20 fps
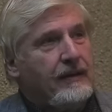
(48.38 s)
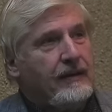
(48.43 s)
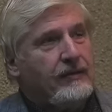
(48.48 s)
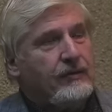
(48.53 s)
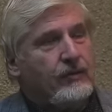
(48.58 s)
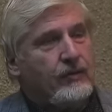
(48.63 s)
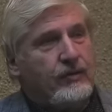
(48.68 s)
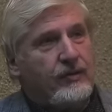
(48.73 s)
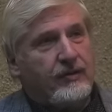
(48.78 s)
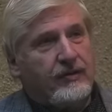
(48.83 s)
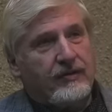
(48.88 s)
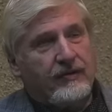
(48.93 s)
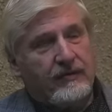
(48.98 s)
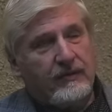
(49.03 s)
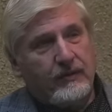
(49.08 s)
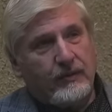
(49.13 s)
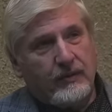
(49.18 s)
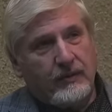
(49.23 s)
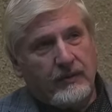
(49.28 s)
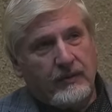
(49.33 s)

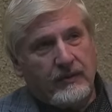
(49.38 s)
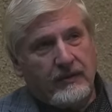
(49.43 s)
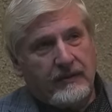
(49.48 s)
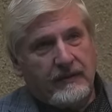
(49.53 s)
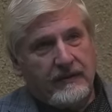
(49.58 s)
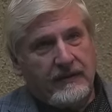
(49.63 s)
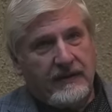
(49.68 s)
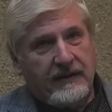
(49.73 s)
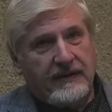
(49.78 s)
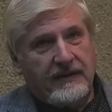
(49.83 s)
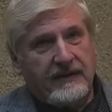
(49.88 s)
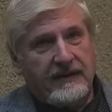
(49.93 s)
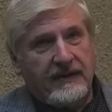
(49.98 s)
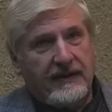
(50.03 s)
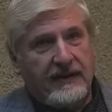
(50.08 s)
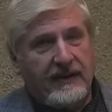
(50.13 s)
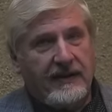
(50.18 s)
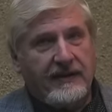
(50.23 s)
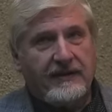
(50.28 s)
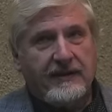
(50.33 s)
существуют
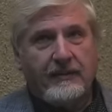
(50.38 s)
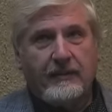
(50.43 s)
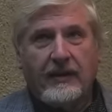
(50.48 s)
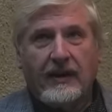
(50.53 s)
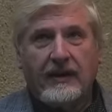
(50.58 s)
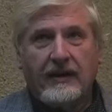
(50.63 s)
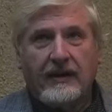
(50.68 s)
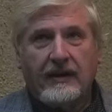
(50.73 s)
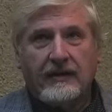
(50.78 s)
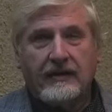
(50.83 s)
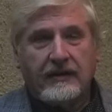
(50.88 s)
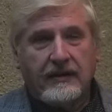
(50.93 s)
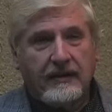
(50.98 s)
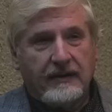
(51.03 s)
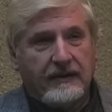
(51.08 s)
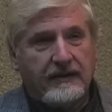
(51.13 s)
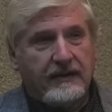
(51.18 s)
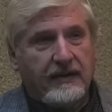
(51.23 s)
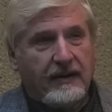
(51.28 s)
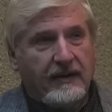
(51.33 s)
десятилетиями, а
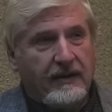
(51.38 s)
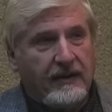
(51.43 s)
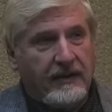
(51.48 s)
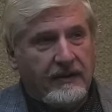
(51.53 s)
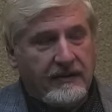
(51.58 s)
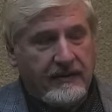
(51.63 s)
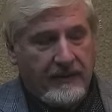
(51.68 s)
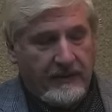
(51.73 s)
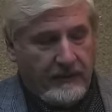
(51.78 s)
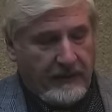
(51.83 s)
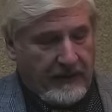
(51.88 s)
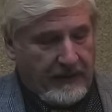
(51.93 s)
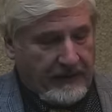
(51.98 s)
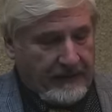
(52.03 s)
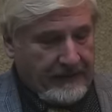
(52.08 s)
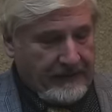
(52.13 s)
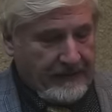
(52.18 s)
некоторые столетиями.